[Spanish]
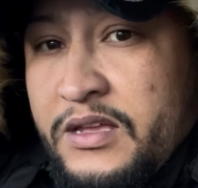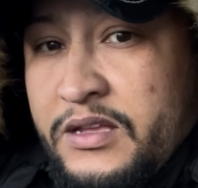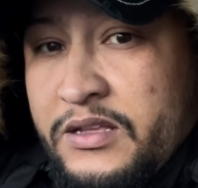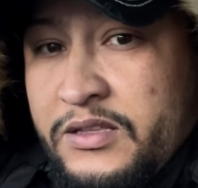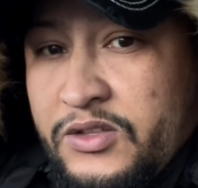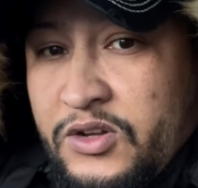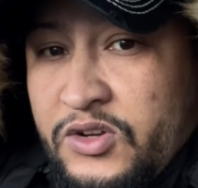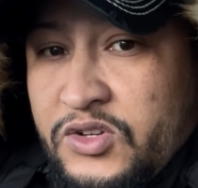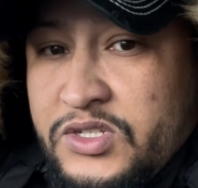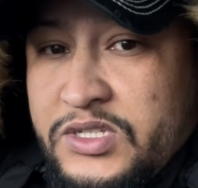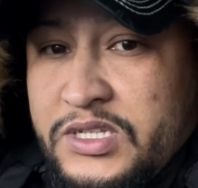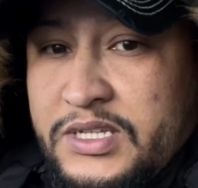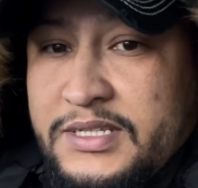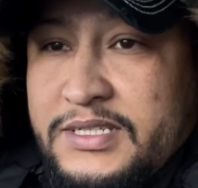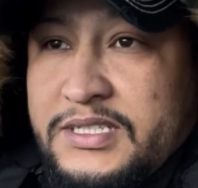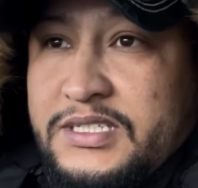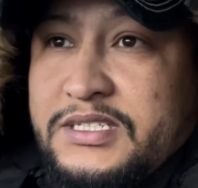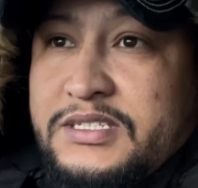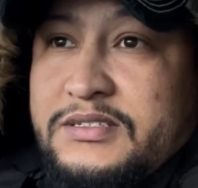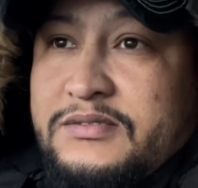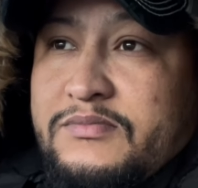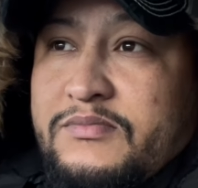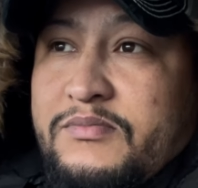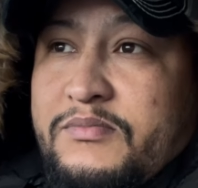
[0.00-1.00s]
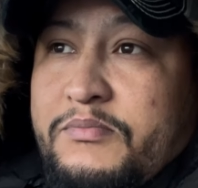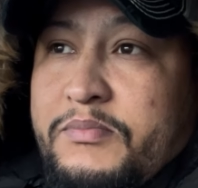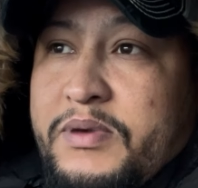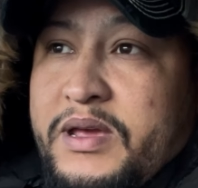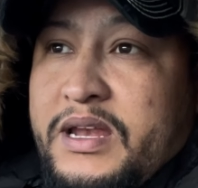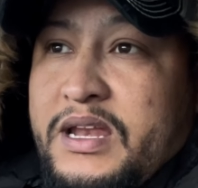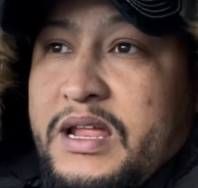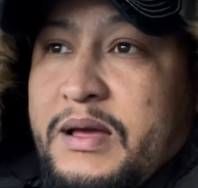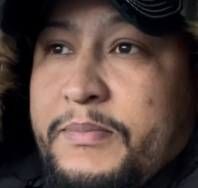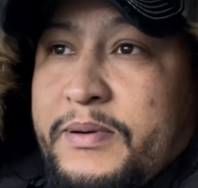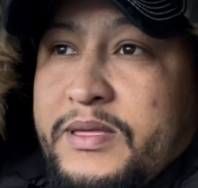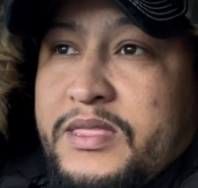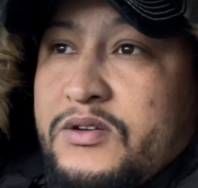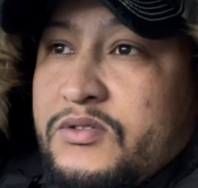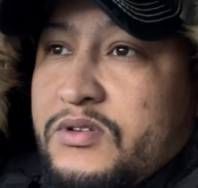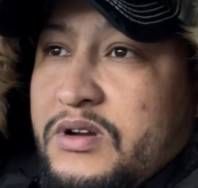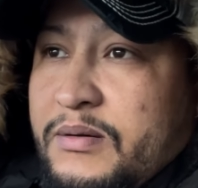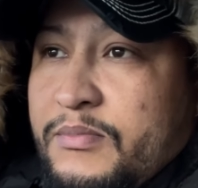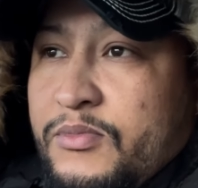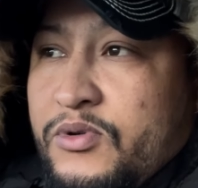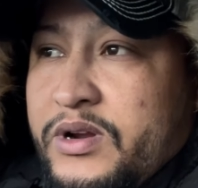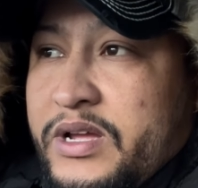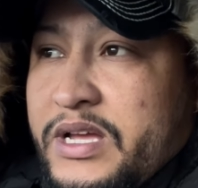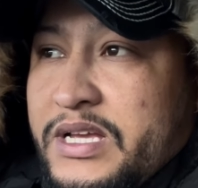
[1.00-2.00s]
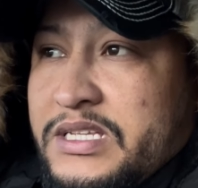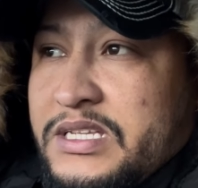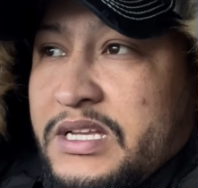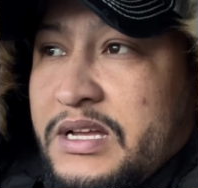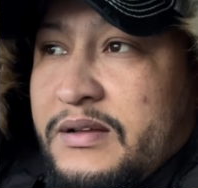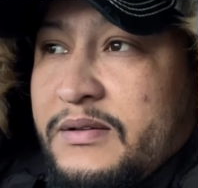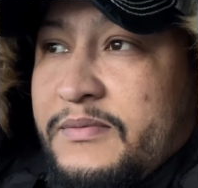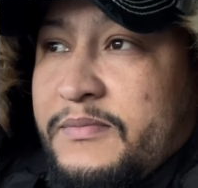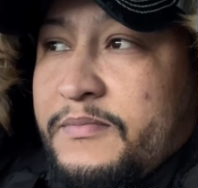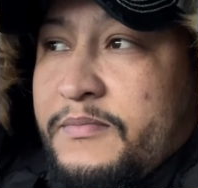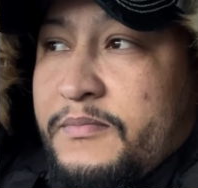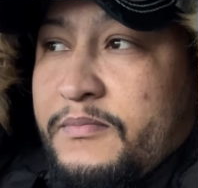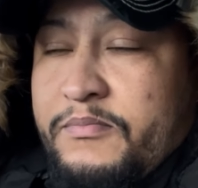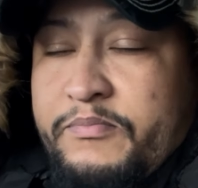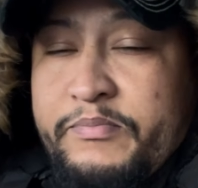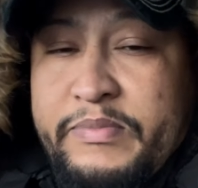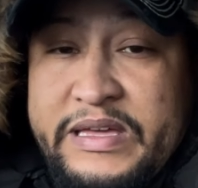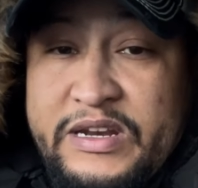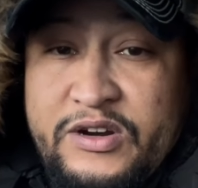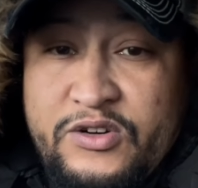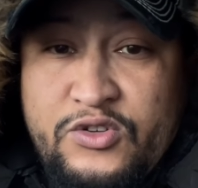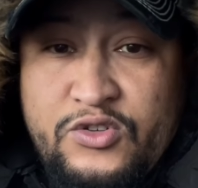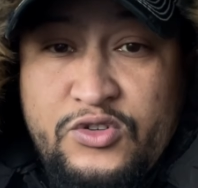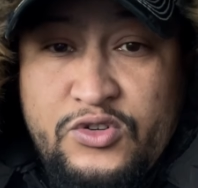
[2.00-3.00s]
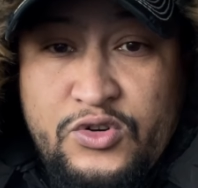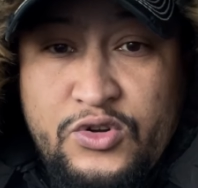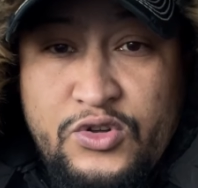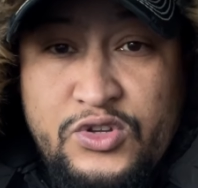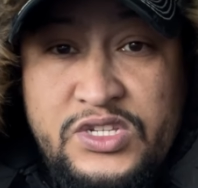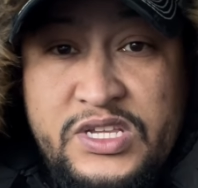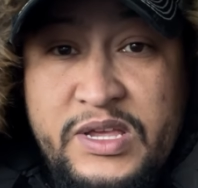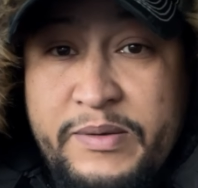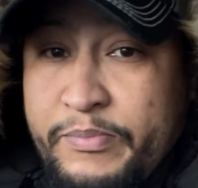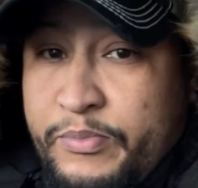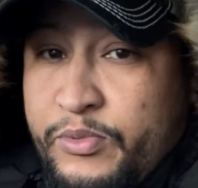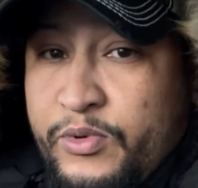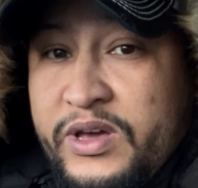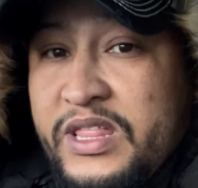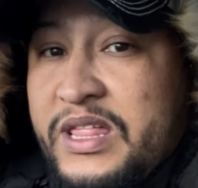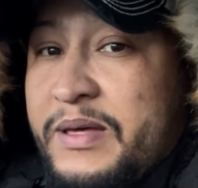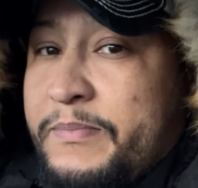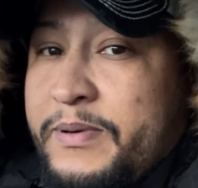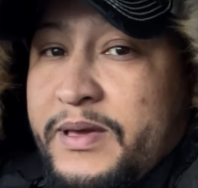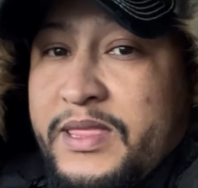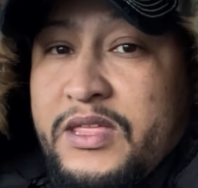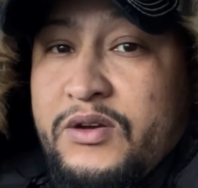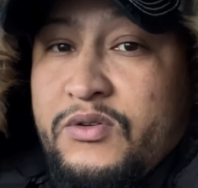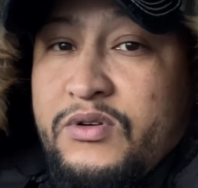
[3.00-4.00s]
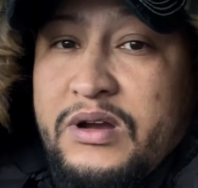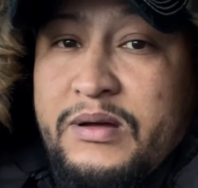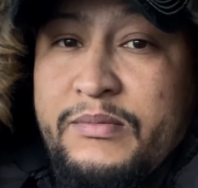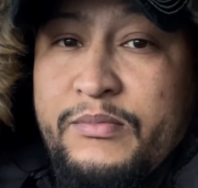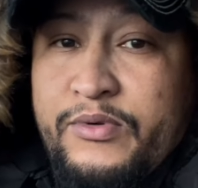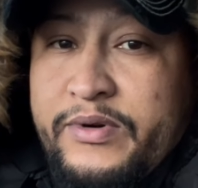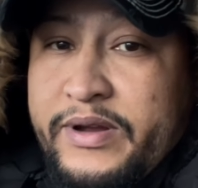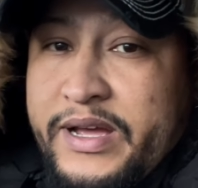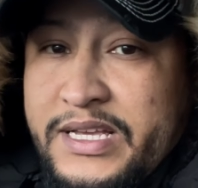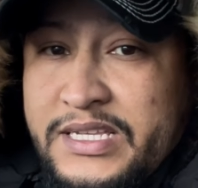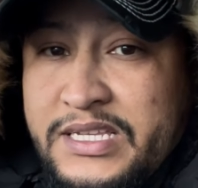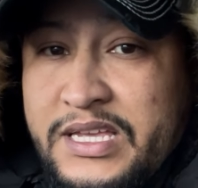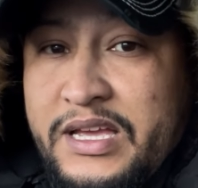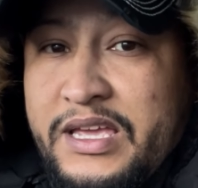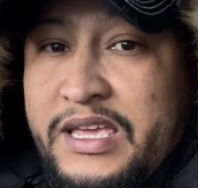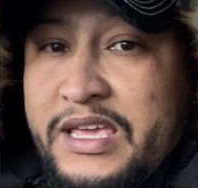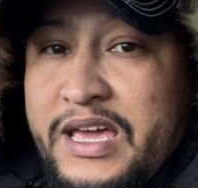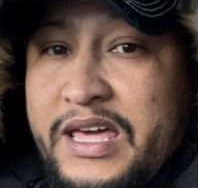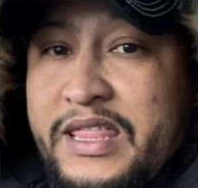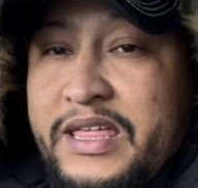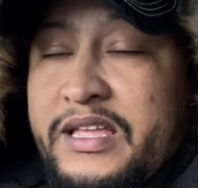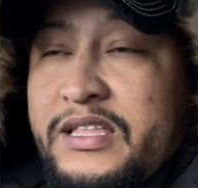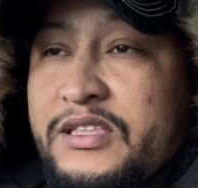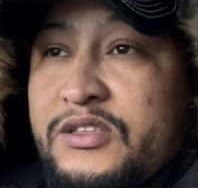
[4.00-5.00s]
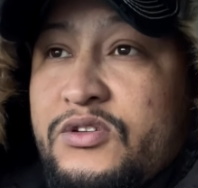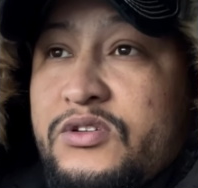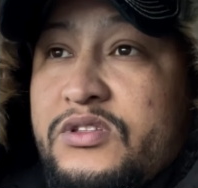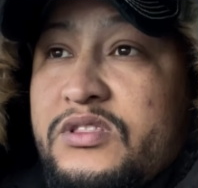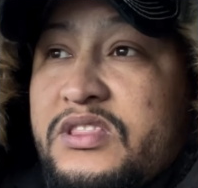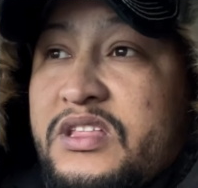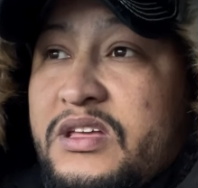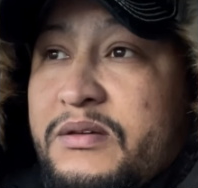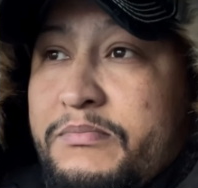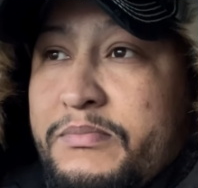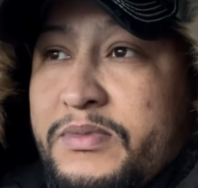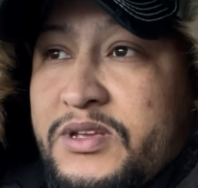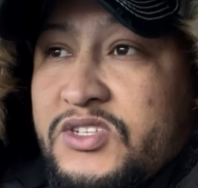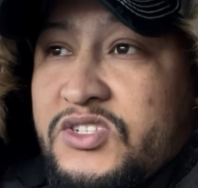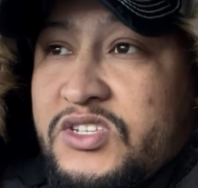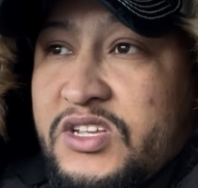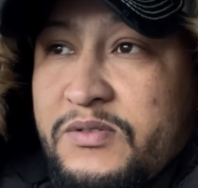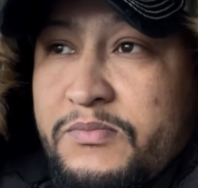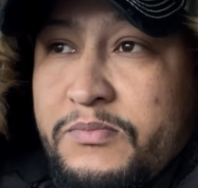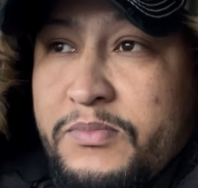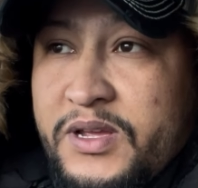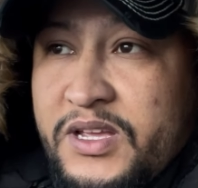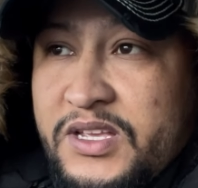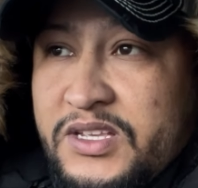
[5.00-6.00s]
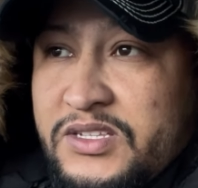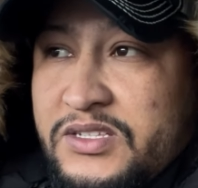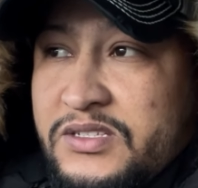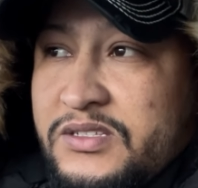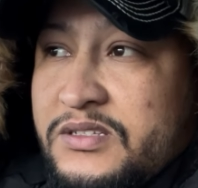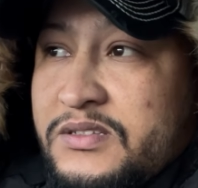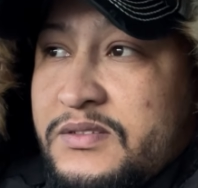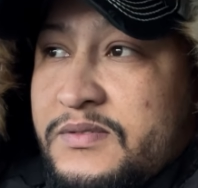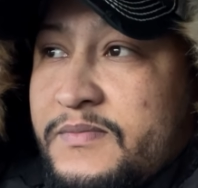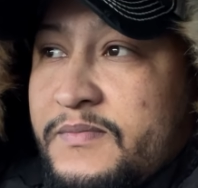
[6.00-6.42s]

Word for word: Entonces vine a pedir una hamburguesa, pero no se puede pedir una hamburguesa aquí adentro de Mr. Beast.